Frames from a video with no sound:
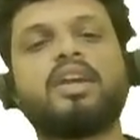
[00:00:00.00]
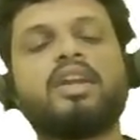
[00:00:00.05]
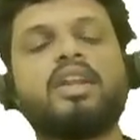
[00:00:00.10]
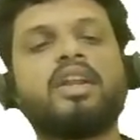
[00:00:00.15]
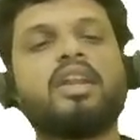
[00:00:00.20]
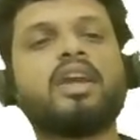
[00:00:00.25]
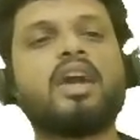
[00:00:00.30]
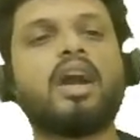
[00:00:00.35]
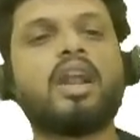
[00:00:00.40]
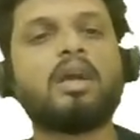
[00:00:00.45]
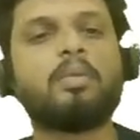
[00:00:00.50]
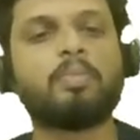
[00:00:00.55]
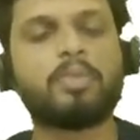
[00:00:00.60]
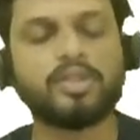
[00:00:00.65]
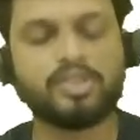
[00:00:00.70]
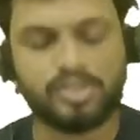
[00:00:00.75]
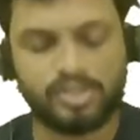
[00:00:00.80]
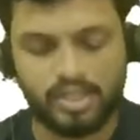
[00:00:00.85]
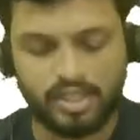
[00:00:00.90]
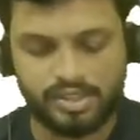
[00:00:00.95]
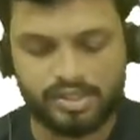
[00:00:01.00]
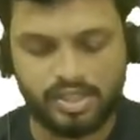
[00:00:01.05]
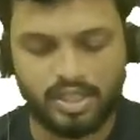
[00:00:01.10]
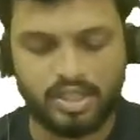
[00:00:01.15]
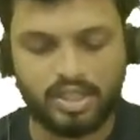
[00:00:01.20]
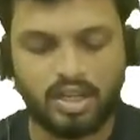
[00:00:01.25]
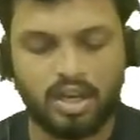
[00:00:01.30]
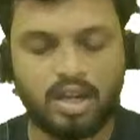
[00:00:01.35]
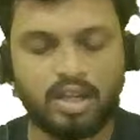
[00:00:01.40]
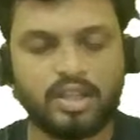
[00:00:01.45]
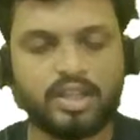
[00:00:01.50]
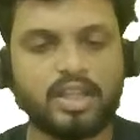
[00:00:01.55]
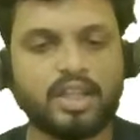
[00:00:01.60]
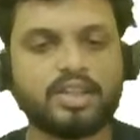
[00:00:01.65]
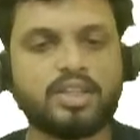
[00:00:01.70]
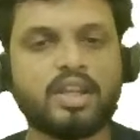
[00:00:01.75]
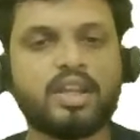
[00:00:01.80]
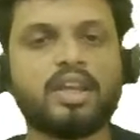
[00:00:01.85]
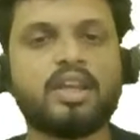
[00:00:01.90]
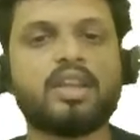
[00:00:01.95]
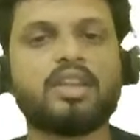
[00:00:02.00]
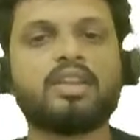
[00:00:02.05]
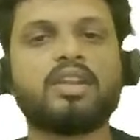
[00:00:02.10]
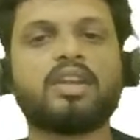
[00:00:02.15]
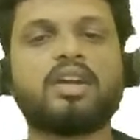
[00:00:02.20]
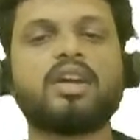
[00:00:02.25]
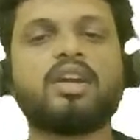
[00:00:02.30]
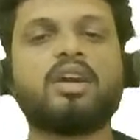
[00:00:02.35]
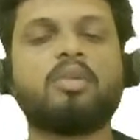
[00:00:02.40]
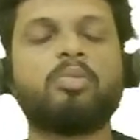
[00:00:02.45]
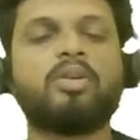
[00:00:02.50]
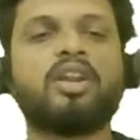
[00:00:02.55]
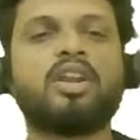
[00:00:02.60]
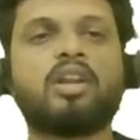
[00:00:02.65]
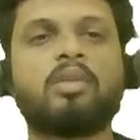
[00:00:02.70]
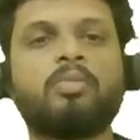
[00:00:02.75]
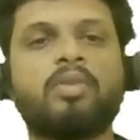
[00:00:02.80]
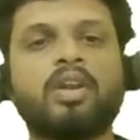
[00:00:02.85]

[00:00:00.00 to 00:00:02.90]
இந்தியாவில் பிரின்ஸ்லி ஸ்டேட் ஆனது எத்தனை இருந்திருக்கு அப்படின்ற